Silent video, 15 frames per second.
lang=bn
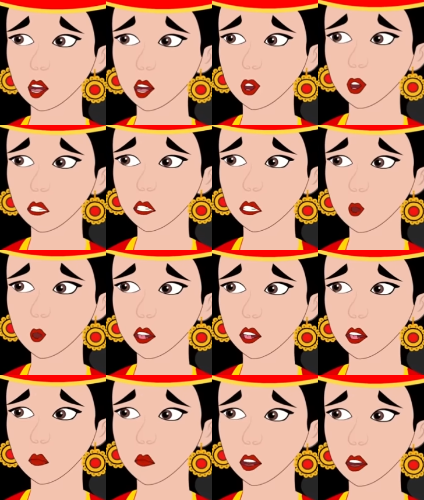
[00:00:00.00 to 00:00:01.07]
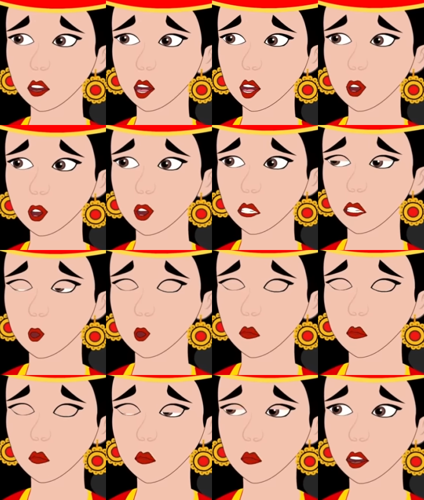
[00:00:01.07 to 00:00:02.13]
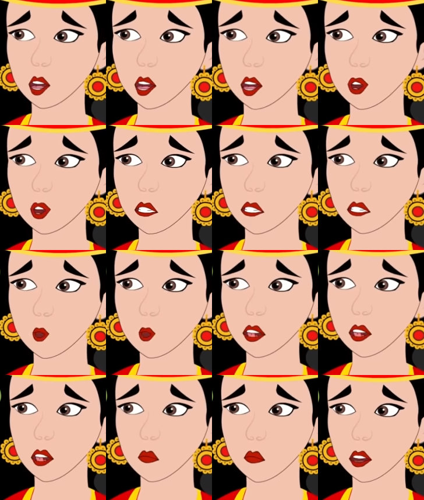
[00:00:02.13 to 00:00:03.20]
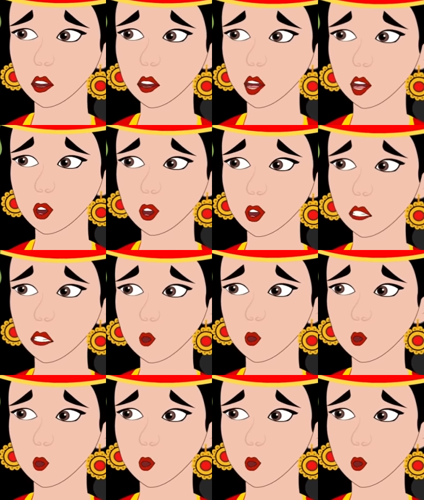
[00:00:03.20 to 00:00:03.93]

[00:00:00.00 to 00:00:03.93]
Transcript: আমি আমার ভুল বুঝতে পেরেছি আমি আর কখনোই এমনটা